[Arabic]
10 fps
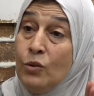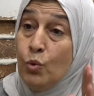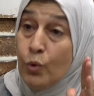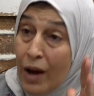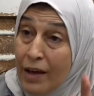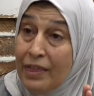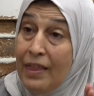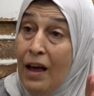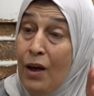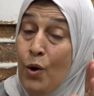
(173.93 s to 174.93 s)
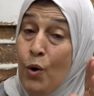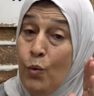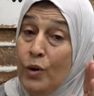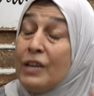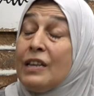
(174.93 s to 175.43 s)
تراثنا
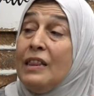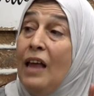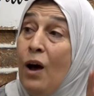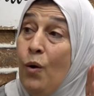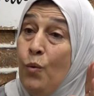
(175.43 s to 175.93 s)
وارثنا